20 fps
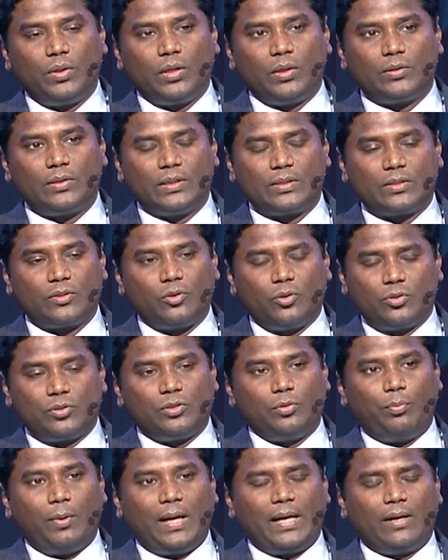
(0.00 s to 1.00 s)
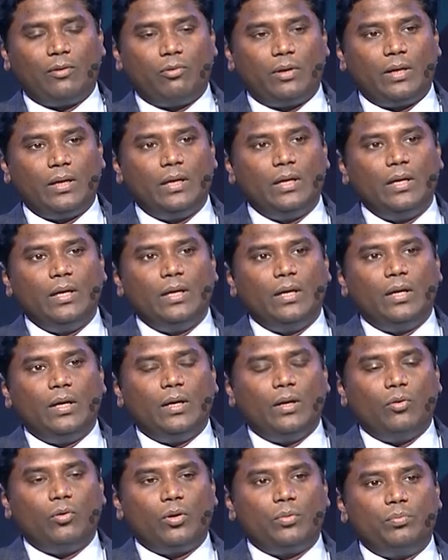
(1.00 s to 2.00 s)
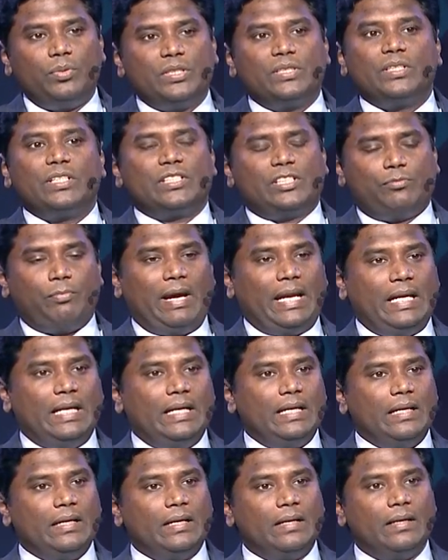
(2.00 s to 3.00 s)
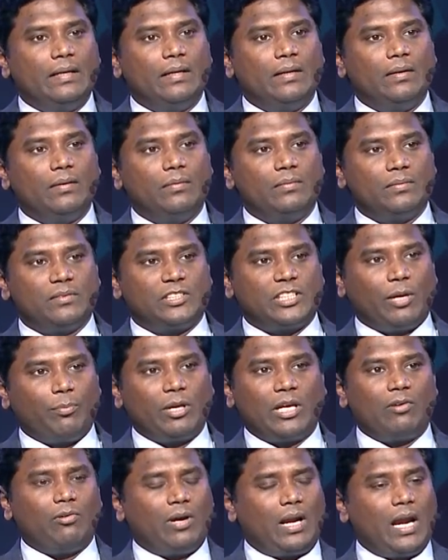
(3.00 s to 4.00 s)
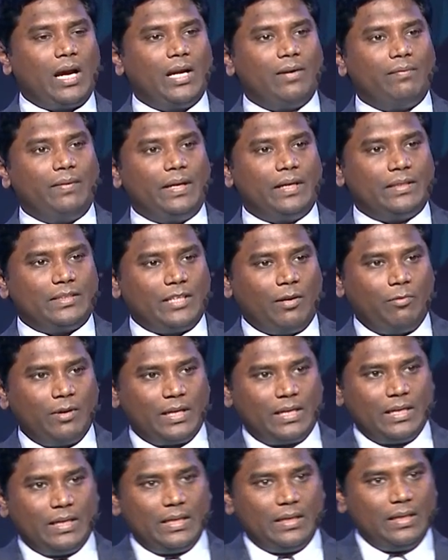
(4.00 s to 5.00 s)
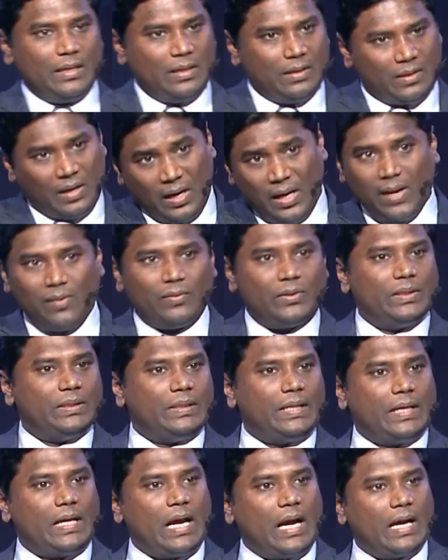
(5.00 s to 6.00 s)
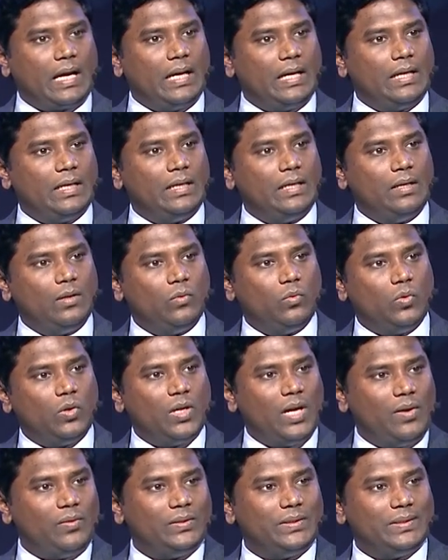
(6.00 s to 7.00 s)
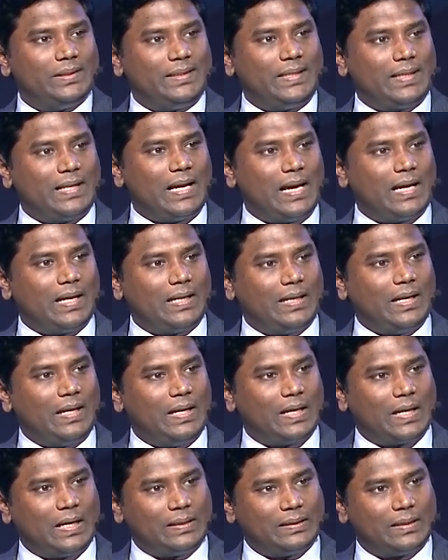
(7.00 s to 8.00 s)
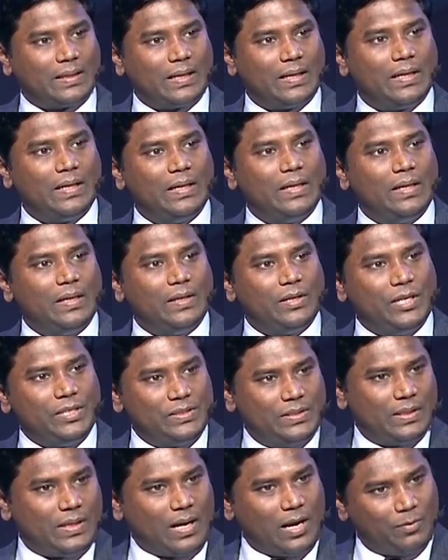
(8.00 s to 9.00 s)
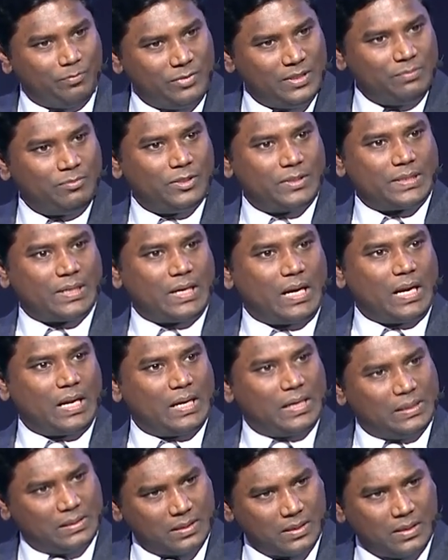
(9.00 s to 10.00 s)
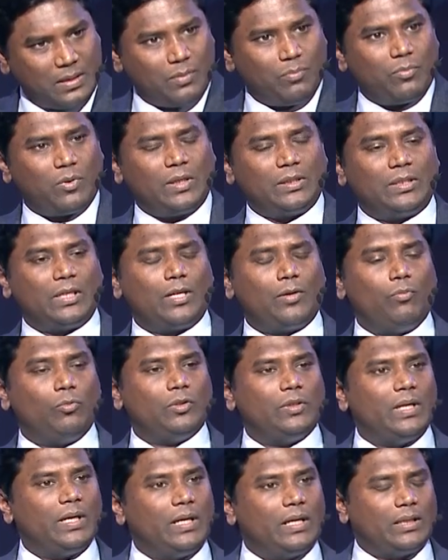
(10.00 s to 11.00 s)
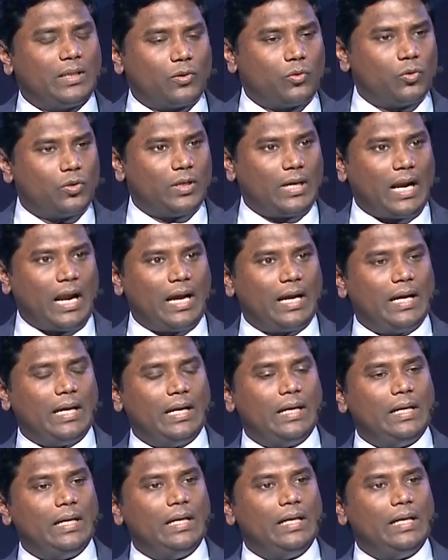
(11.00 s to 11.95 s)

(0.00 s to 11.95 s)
நீங்கள் ஜஸ்ட் யோசித்து பாருங்கள் ஒரு ஒரு பிஸ்னஸ் மேன் சபைக்கு வராங்கன்னு வைங்க சபைக்கு நல்லா வந்துக்கிட்டு இருக்காங்க ஒழுங்காக வந்துக்கிட்டு இருக்காங்க நல்லா கர்த்தரை நேசிக்கிறாங்க பின்பற்றுகிறாங்க கர்த்தருக்கு கர்த்தருக்கு முதல் இடத்த கொடுக்குறாங்க